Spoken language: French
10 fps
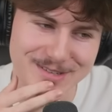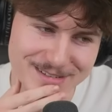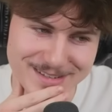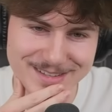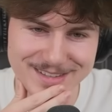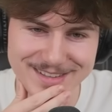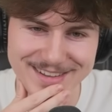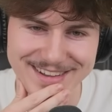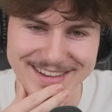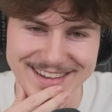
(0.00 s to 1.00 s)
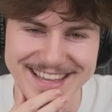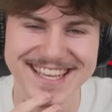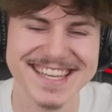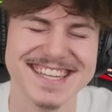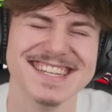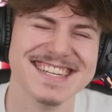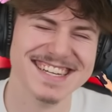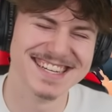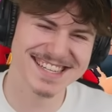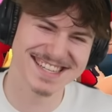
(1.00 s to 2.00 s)
Après, ouais, mais bon, pour les, tous les nouveaux
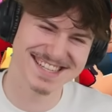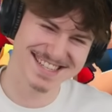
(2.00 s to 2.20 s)
joueurs, ils pourront plus